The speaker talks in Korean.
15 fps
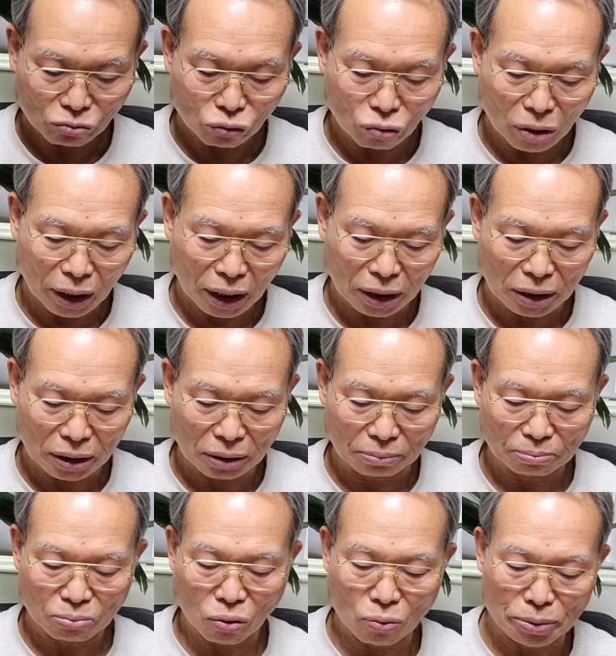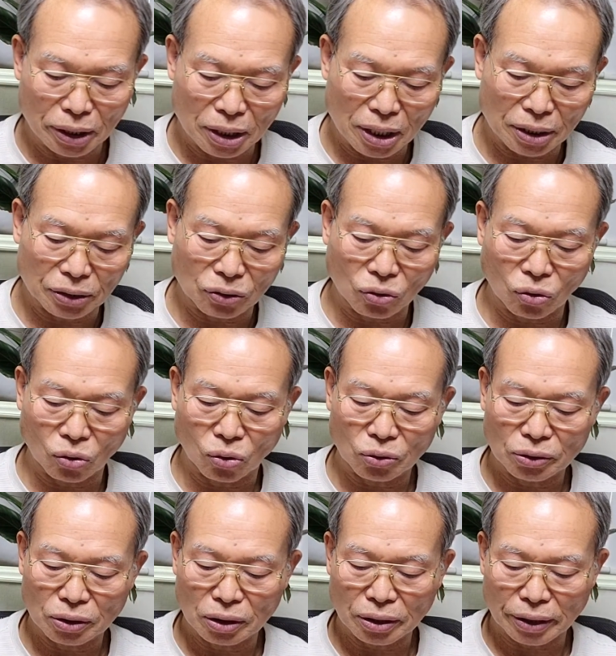무화과는 봄이
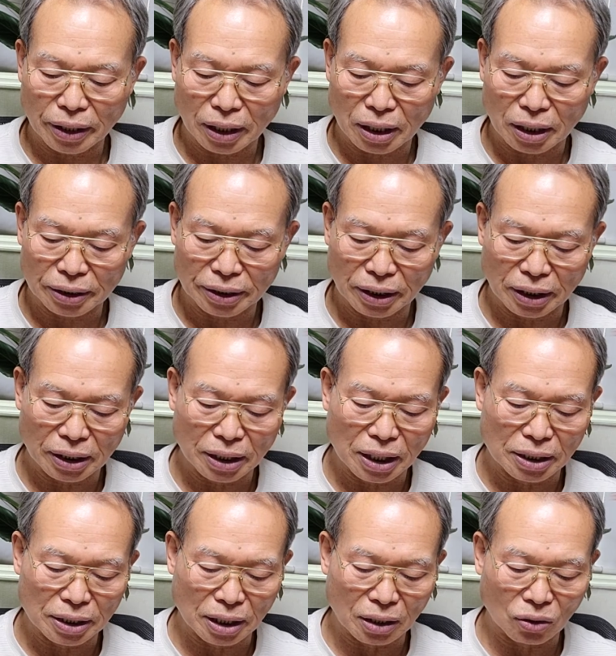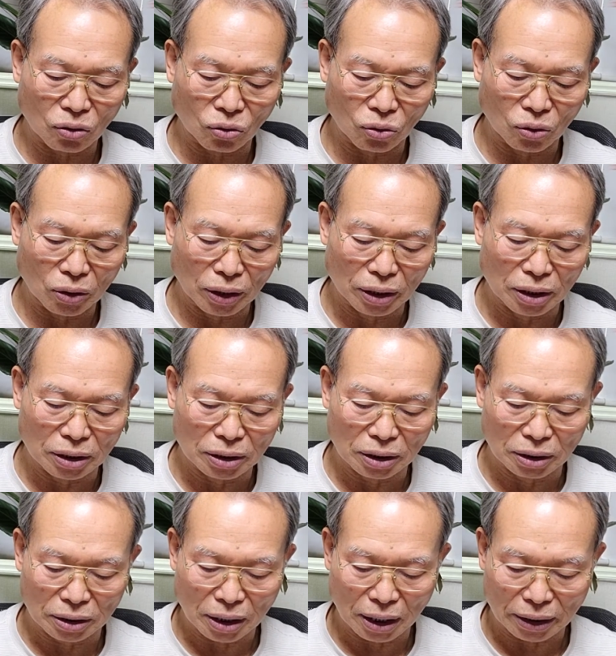되어도 늦게까지 깨지 않고 있는
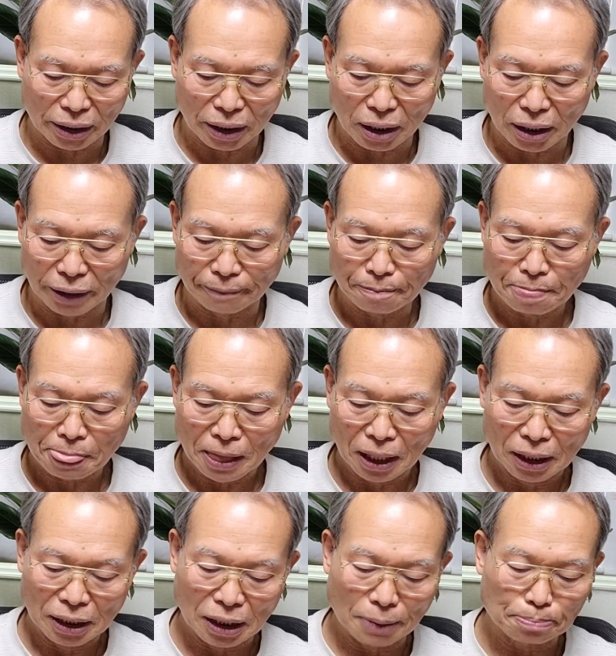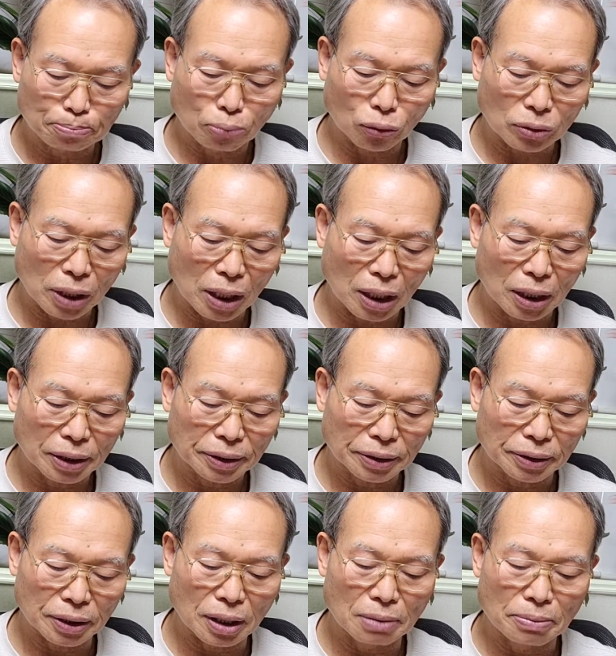듯 하다가 잎보다
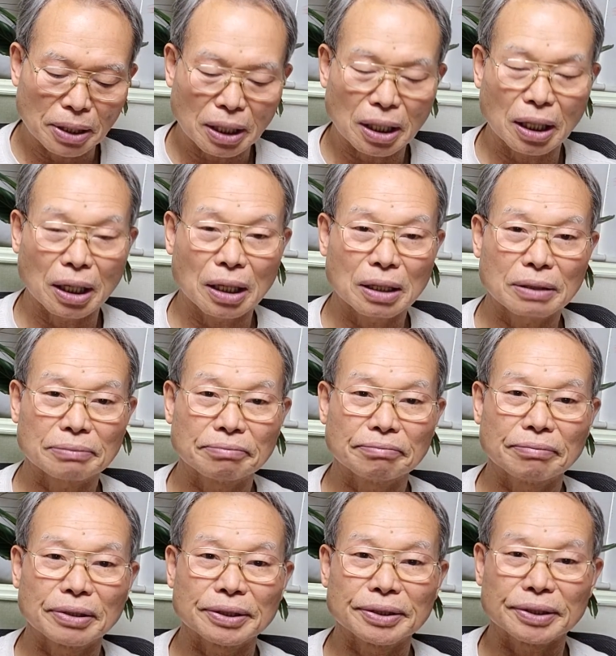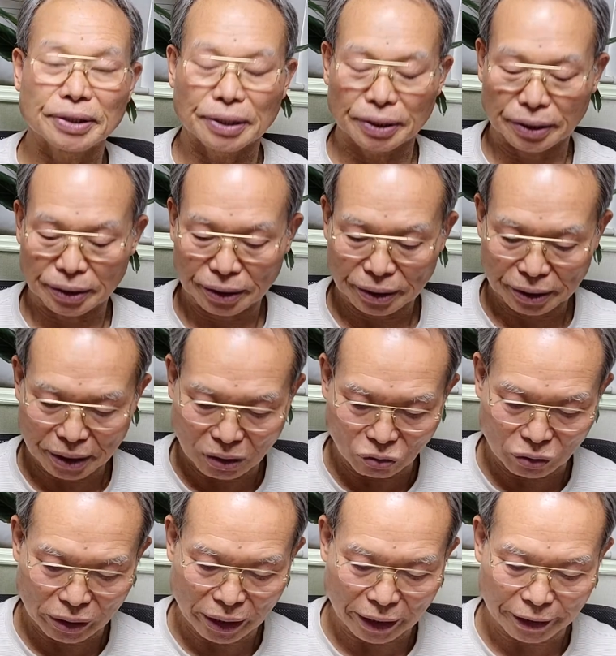열매가 먼저
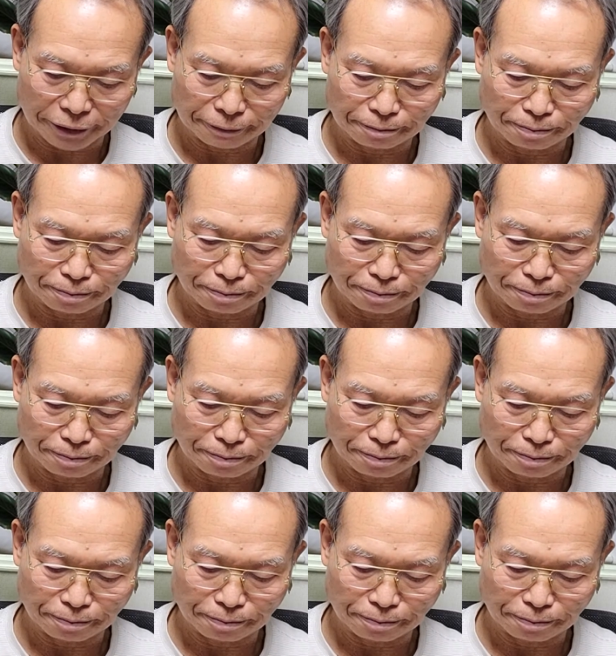나온다.